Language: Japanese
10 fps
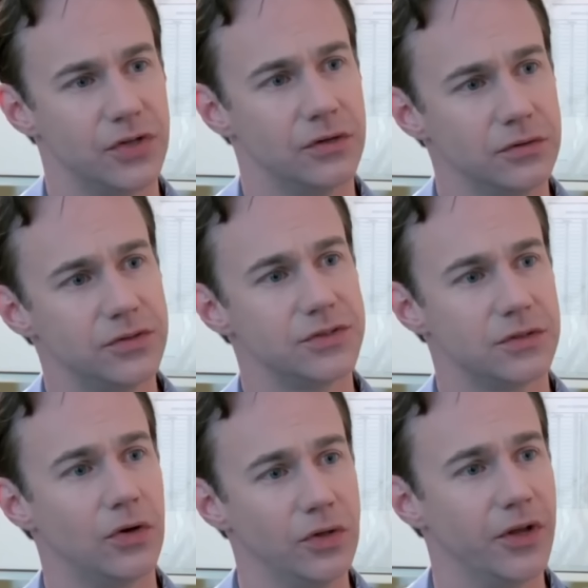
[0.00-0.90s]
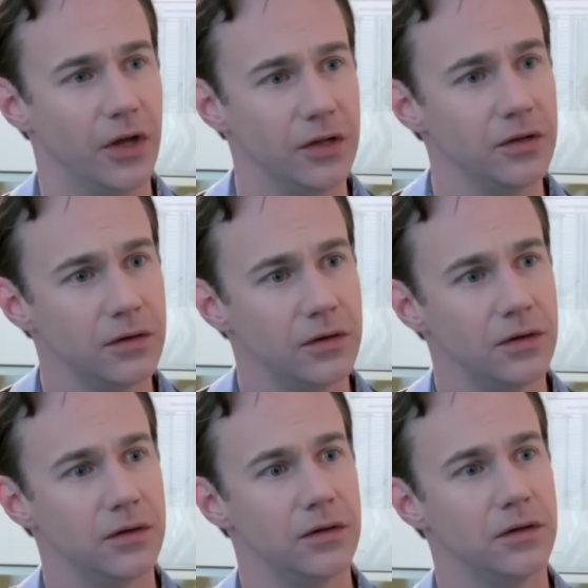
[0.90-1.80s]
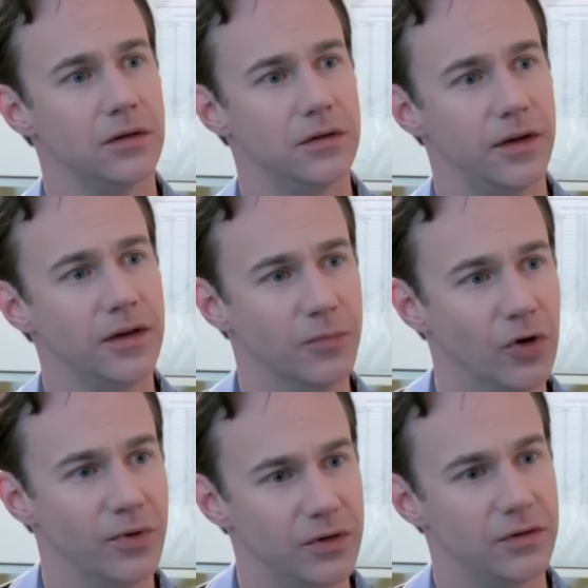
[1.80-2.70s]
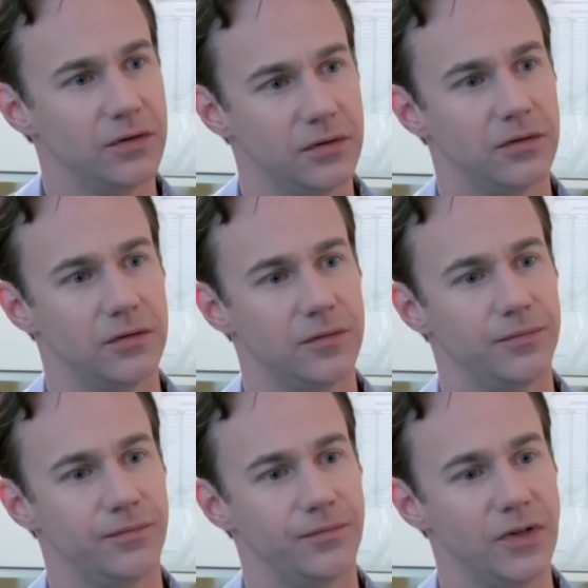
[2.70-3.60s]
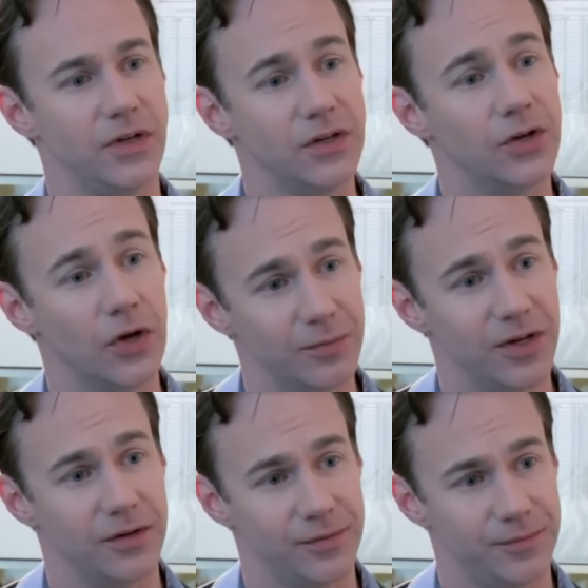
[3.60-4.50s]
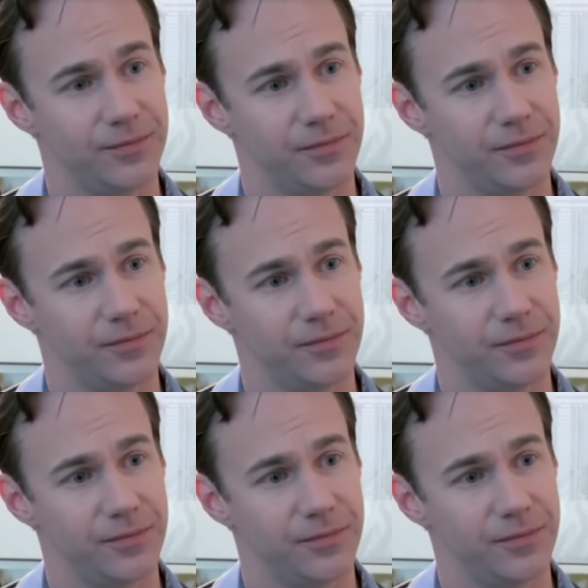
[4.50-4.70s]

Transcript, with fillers: じゃあ、冷静に考えろ。暗黒こかピカピカじゃん。